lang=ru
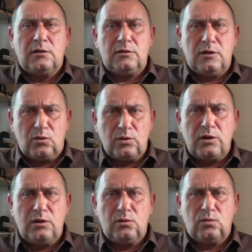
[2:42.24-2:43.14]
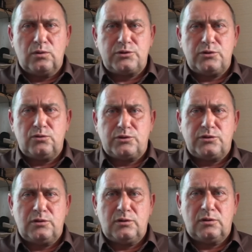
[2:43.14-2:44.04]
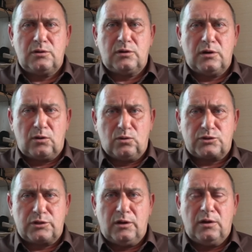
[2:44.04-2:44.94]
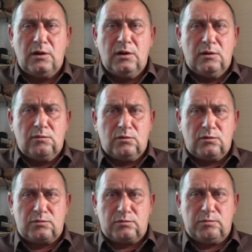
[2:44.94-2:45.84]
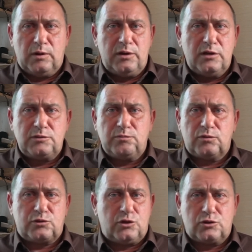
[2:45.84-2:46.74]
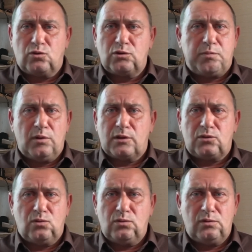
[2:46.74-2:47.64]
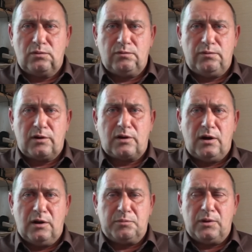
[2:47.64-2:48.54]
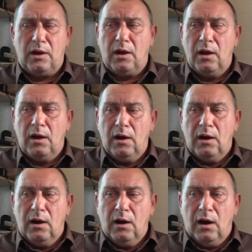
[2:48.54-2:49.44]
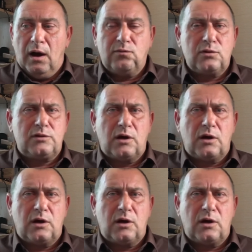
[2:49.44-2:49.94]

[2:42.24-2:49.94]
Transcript: дороги очень-очень хорошие. Вот мы едем, вот через год полотно великолепная. А вот